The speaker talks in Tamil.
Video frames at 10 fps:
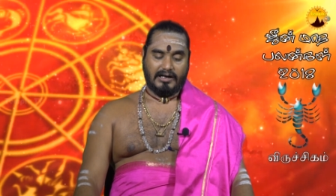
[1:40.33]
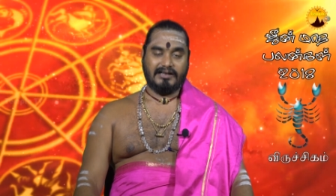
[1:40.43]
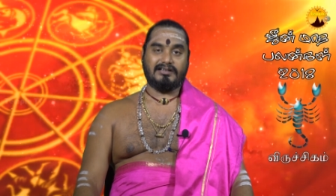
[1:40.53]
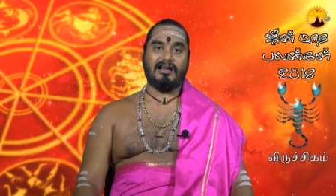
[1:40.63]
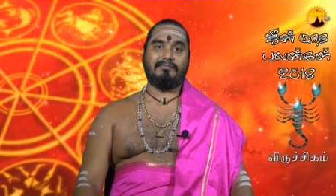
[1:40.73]

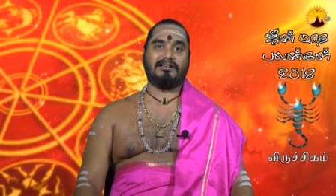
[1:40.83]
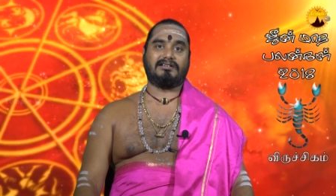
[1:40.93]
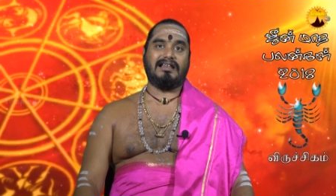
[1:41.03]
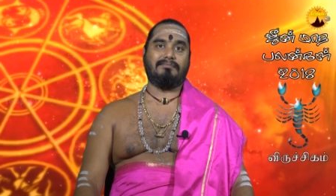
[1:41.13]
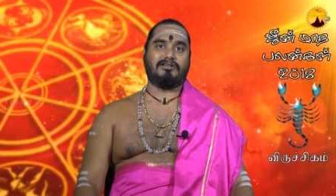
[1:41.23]
ஐந்தாம்
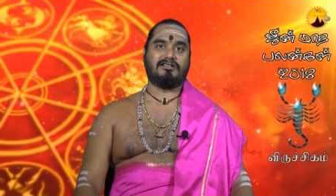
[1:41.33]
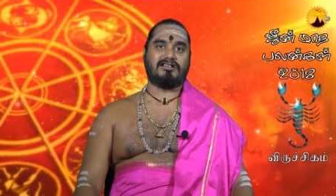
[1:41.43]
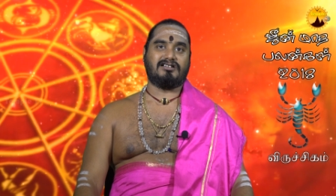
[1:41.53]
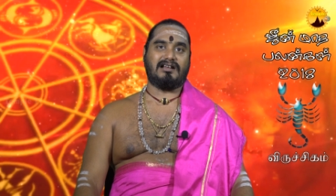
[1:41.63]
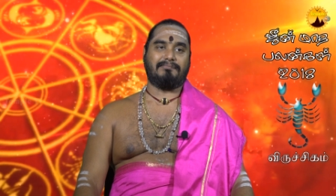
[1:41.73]
இடத்திலே புதன்
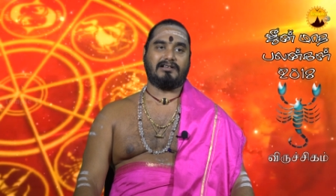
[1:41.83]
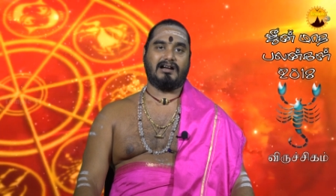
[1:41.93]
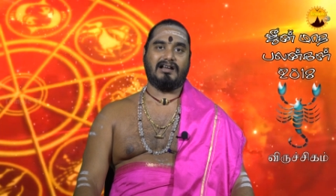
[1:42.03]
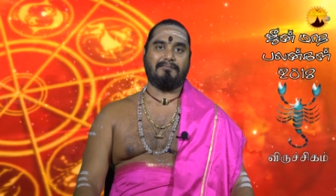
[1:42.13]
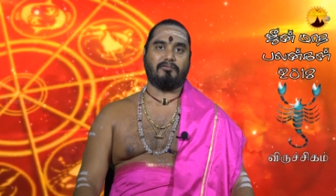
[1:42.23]

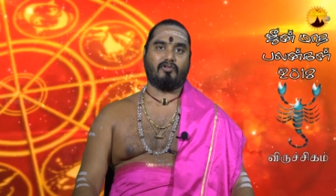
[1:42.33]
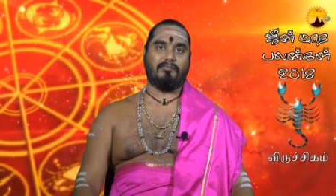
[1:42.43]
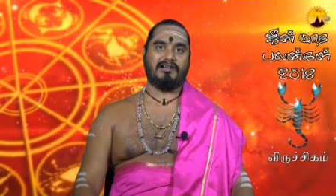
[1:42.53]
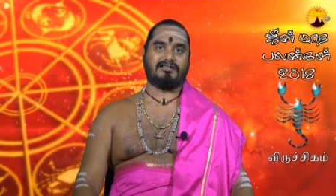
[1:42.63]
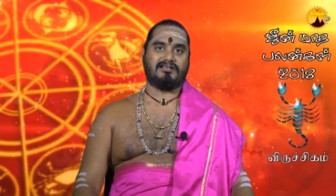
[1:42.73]
சஞ்சரிப்பதனாலே பூர்வ
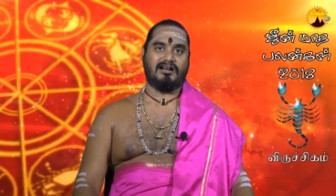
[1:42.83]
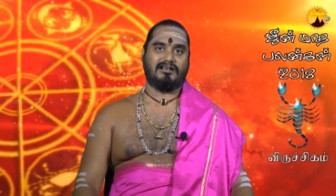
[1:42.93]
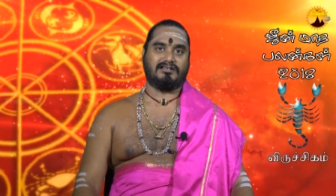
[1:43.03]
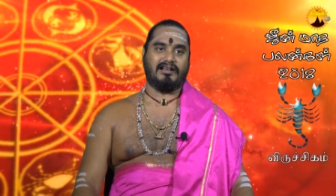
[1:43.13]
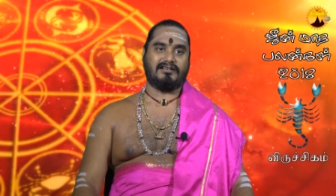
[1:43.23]

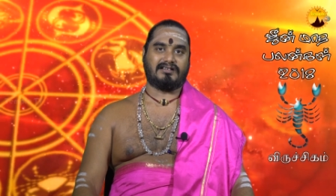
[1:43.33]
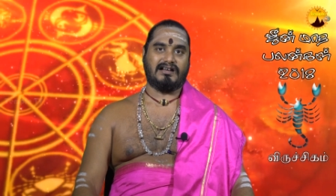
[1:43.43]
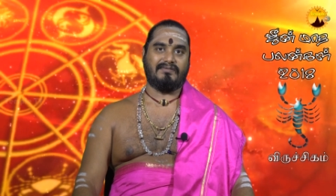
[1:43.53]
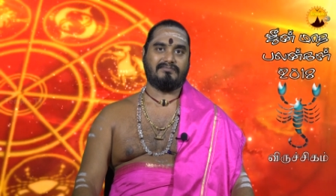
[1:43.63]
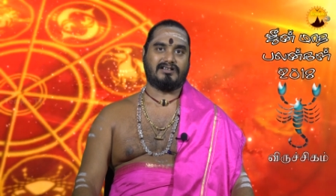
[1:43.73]
புண்ணியஸ்தானத்திலே
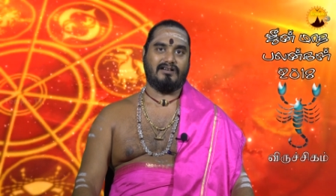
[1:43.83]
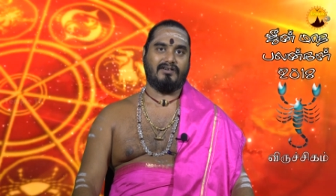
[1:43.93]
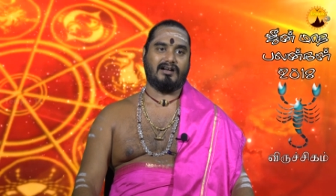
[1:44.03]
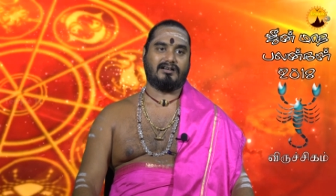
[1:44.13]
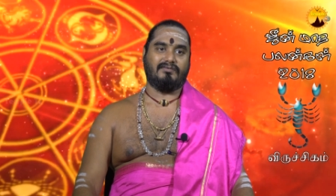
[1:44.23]
செல்வம்
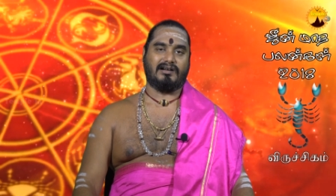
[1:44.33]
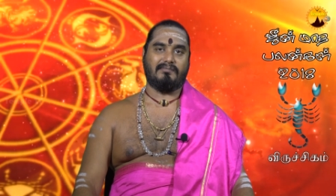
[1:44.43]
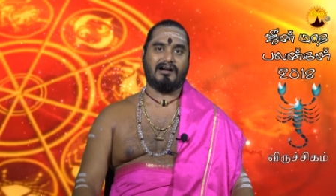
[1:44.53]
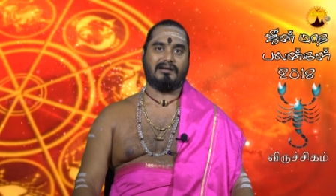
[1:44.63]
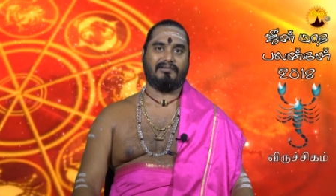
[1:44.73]
செல்வாக்கு
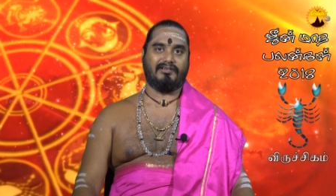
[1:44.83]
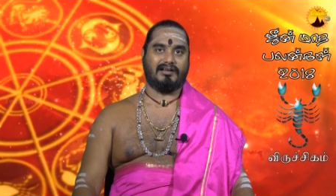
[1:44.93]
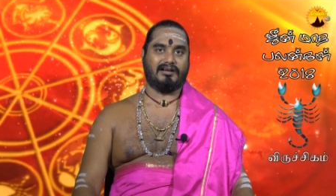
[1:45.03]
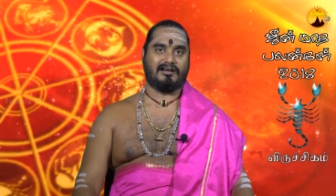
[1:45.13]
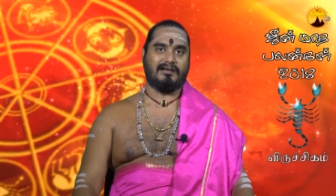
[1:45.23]
வருமானம்
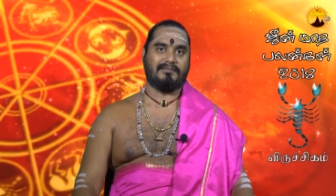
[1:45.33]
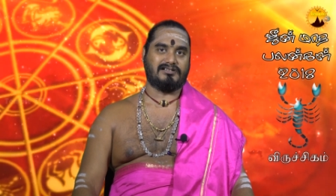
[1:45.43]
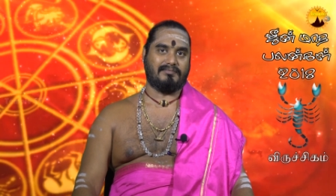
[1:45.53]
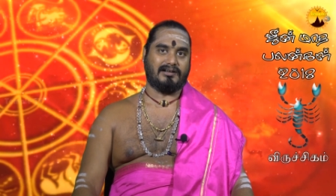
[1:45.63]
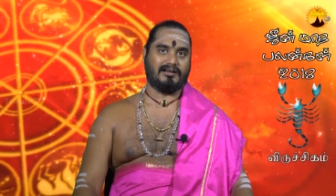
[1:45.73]
இவைகளுக்கெல்லாம்
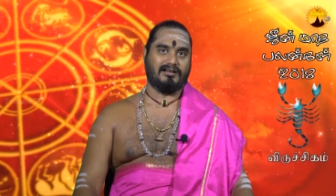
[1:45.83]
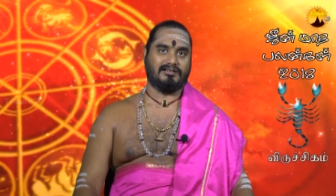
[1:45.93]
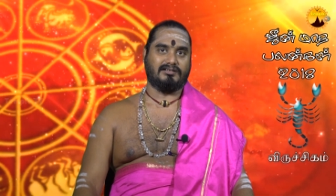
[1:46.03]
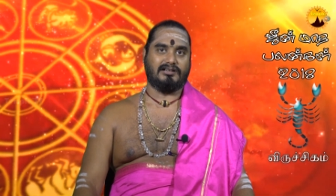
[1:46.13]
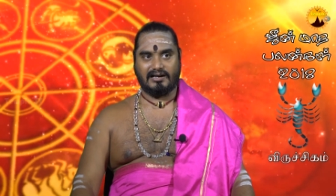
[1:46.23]
பஞ்சம்
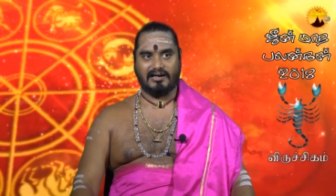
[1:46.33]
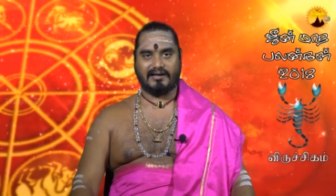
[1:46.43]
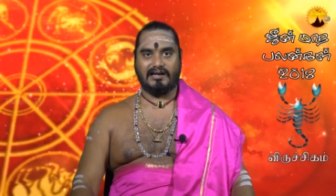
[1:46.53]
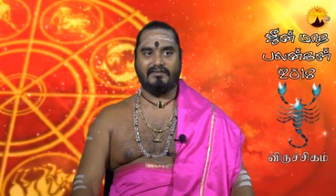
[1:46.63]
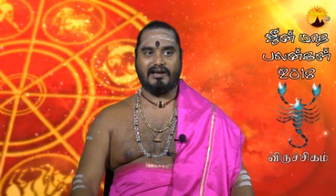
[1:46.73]
இருக்காது நல்ல
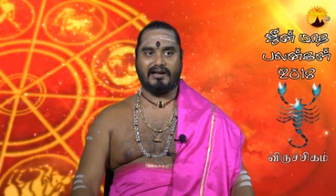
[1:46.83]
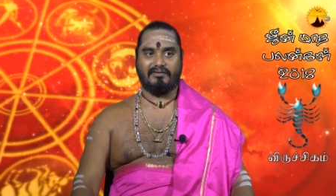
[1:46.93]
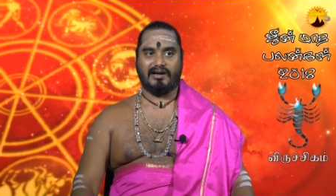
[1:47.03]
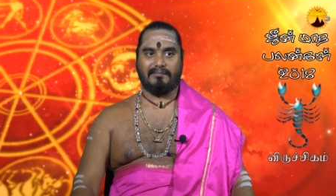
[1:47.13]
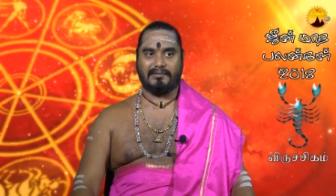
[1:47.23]
கல்வி
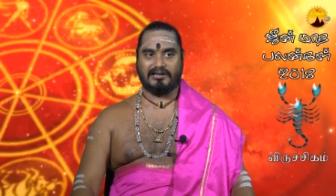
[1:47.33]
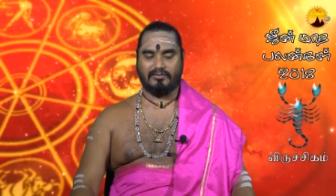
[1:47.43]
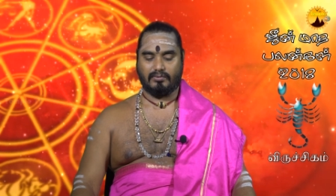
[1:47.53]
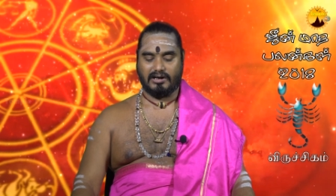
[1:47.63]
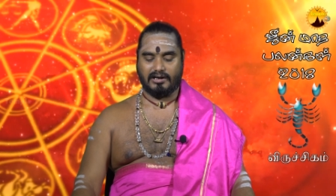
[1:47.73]

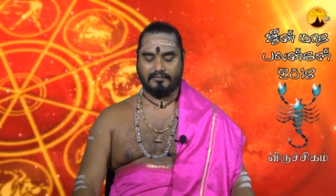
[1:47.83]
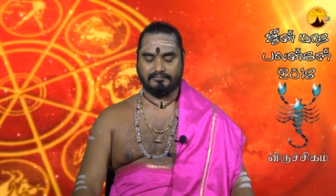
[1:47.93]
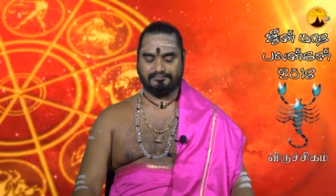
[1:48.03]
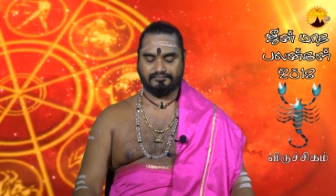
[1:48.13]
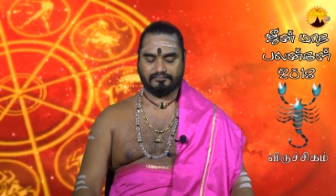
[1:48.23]
அறிவாகப்பட்டது உண்டாகும்
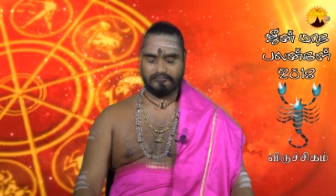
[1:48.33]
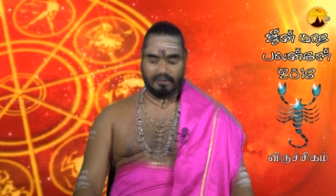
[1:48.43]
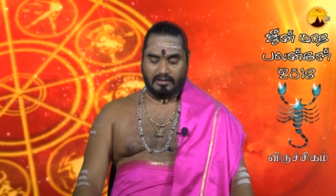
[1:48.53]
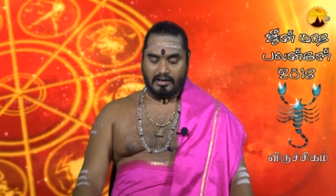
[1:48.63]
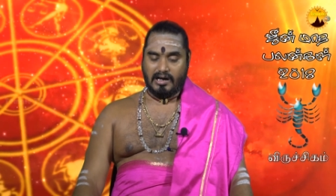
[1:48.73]

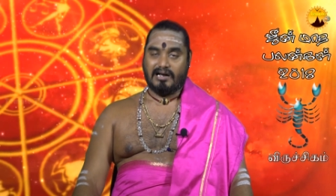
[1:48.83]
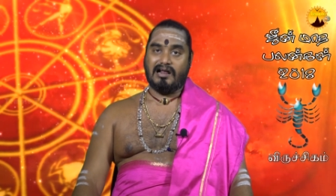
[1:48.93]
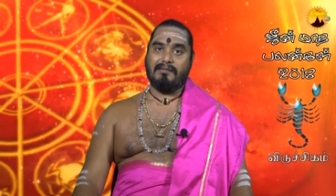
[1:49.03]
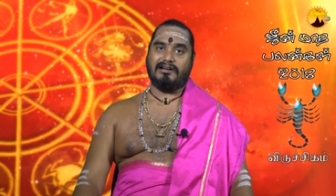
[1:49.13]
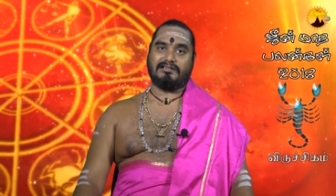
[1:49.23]

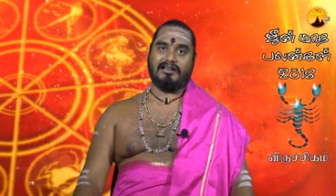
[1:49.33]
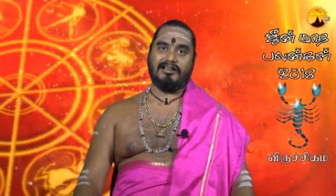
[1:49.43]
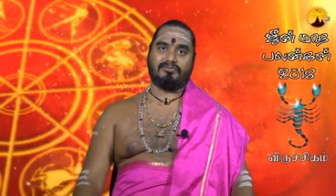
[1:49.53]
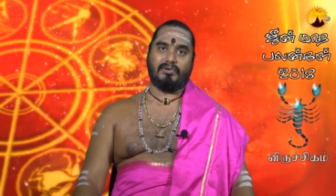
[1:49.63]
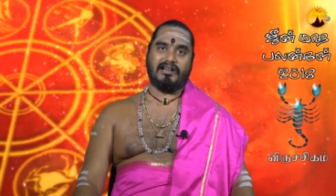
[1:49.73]
ஆறாம் இடத்திலே
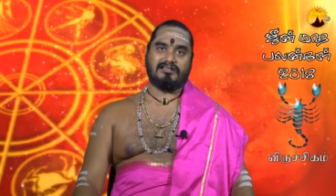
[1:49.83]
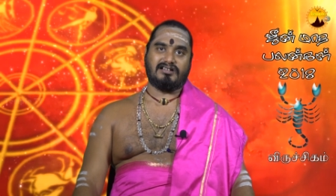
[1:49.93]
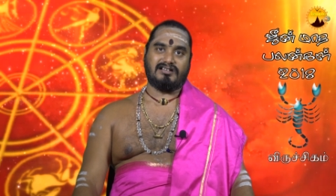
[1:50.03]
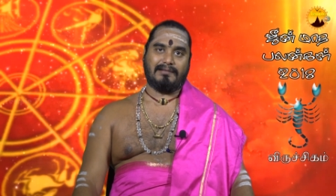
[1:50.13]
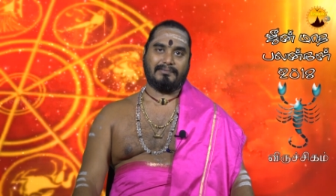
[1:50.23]
சூரியன்
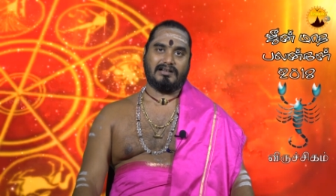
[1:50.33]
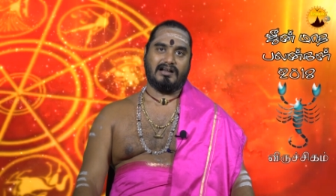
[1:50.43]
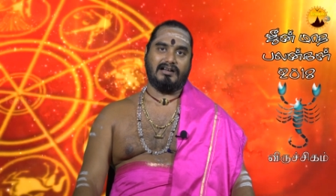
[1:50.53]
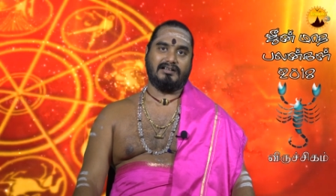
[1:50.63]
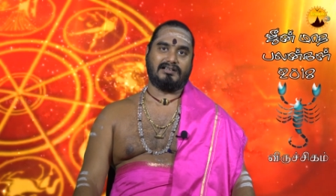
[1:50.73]

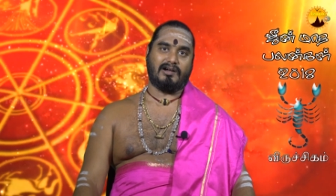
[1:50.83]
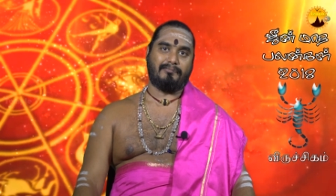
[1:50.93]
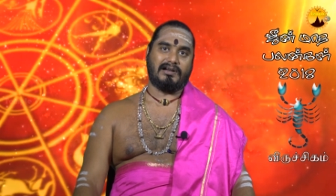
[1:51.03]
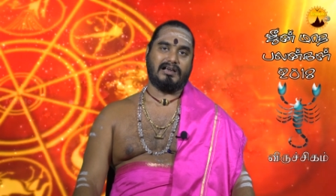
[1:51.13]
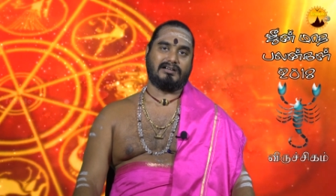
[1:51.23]
சஞ்சரிப்பதனாலே
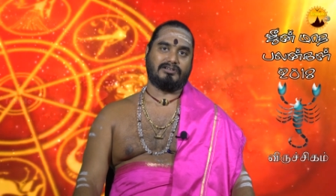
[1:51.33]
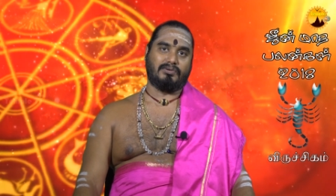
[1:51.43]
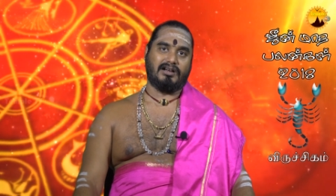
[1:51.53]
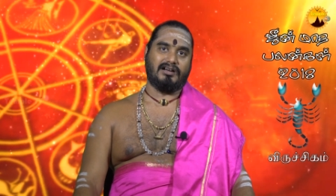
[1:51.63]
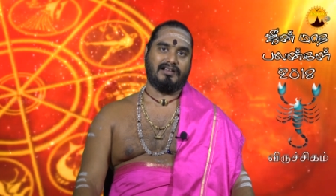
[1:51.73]
தகப்பனாருக்கு
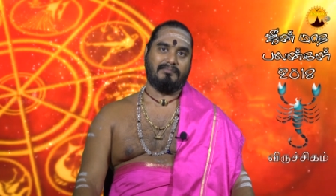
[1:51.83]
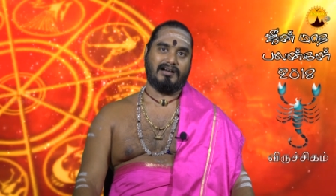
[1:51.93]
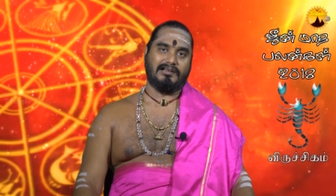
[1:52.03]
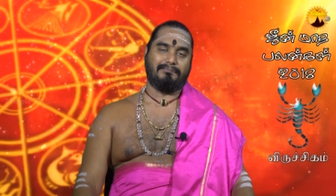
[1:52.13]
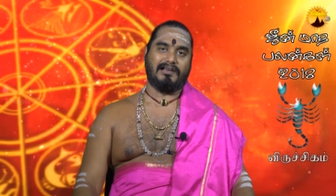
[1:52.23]
உடல்நிலை
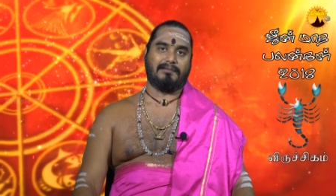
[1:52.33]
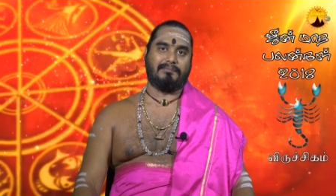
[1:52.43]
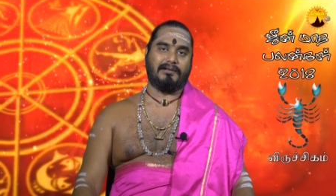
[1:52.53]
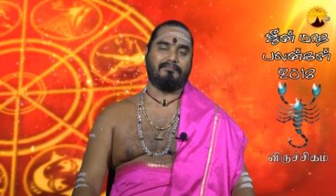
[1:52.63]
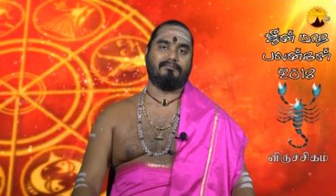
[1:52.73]
பாதிப்பு
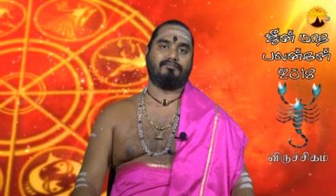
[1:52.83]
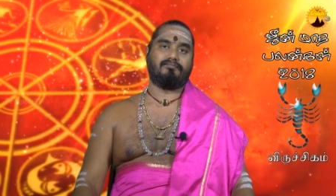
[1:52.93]
ஏற்படும்